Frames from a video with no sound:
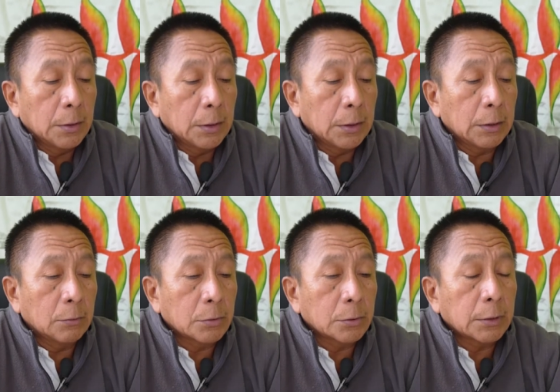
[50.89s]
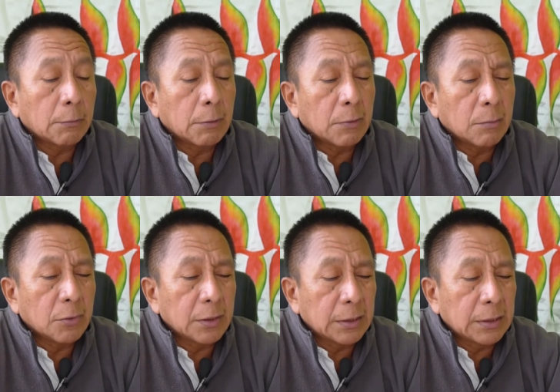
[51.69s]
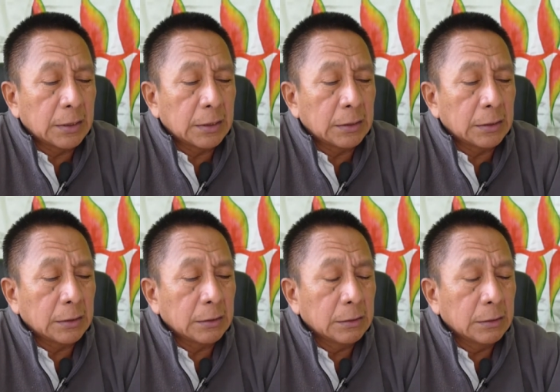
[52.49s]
Eh, nosotros evaluamos de que,